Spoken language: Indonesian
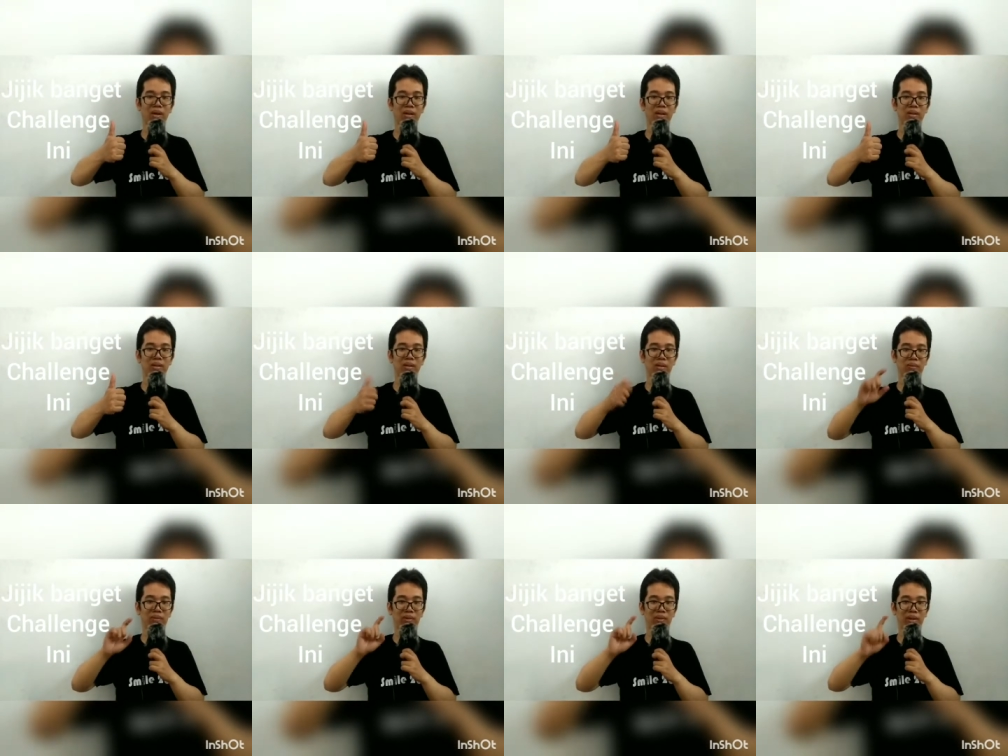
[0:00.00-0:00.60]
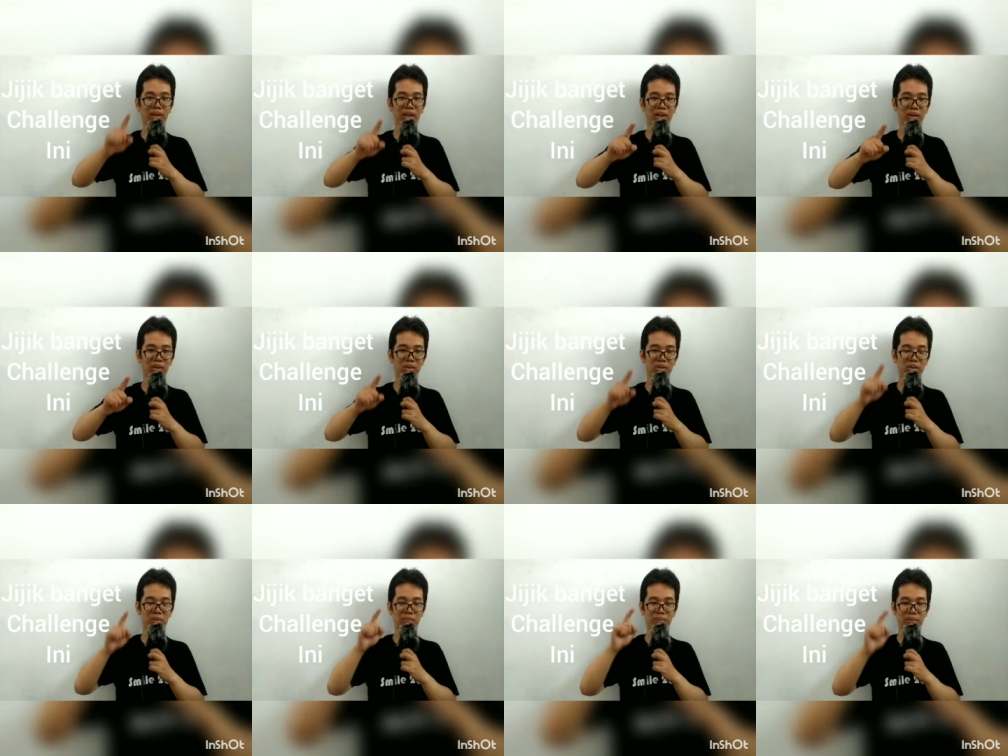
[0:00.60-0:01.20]
don't forget to
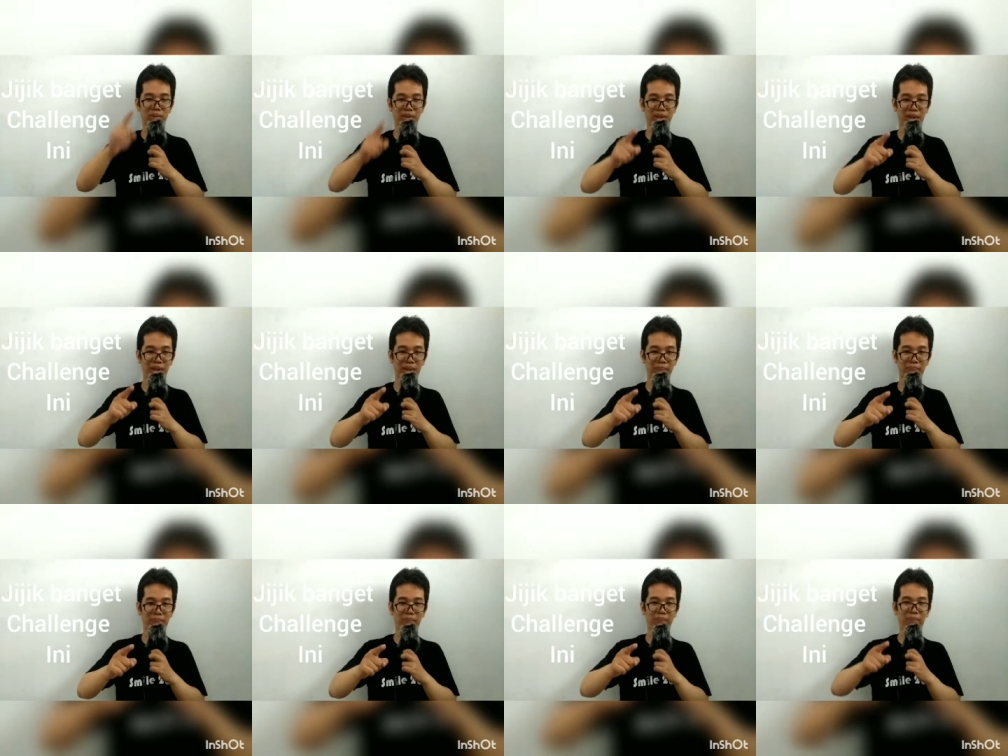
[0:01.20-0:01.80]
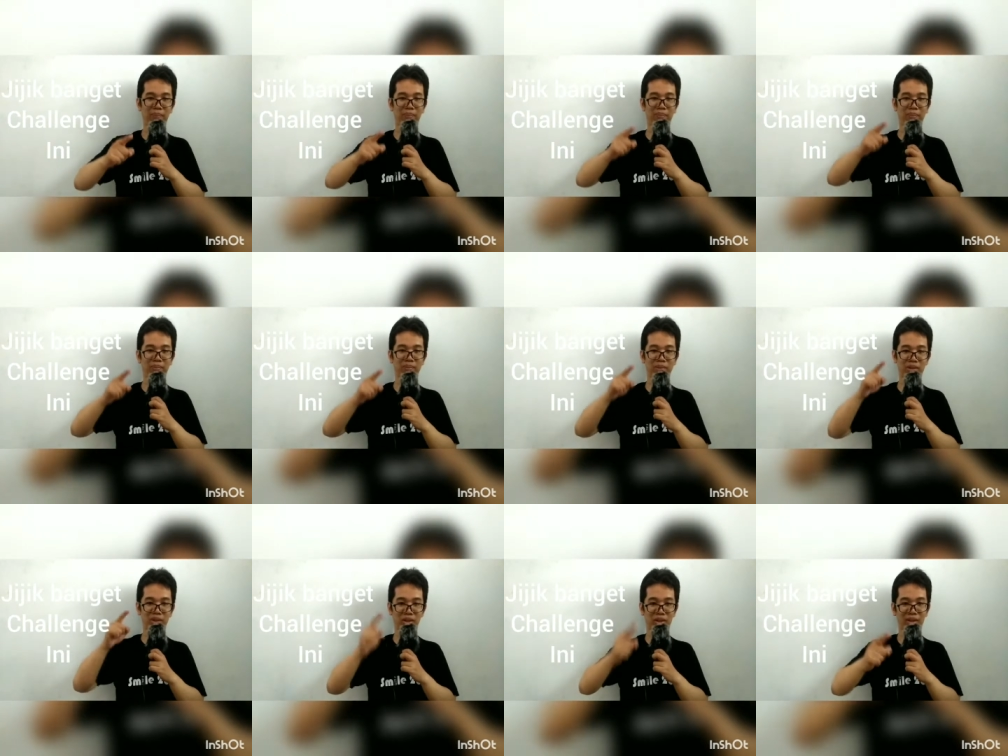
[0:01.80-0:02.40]
subscribe
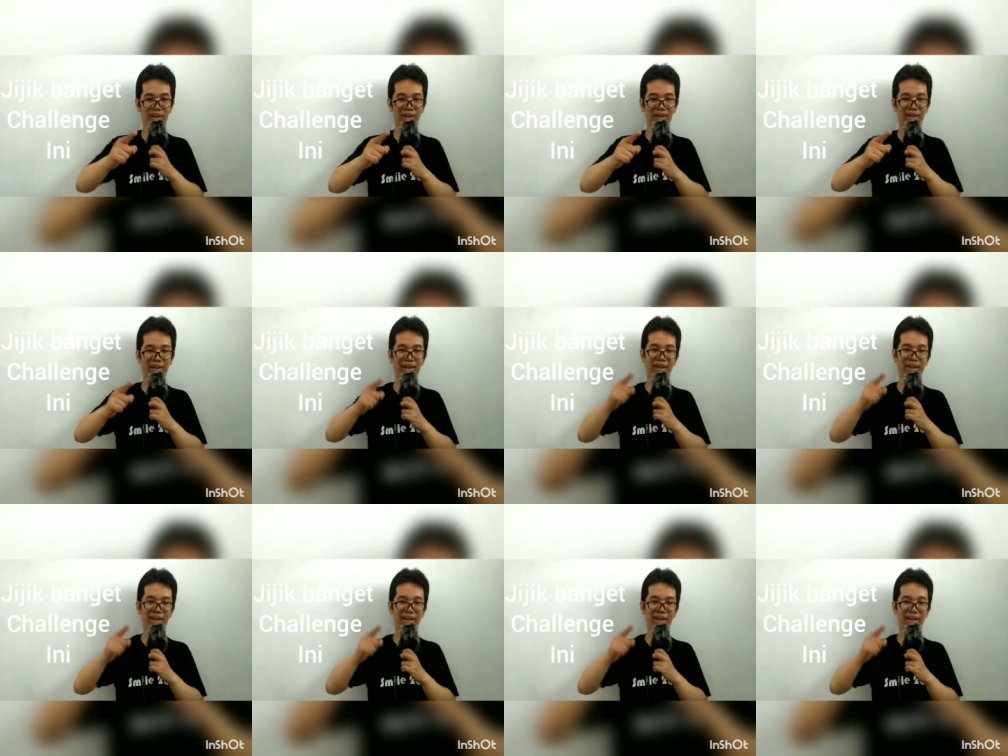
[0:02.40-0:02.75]
share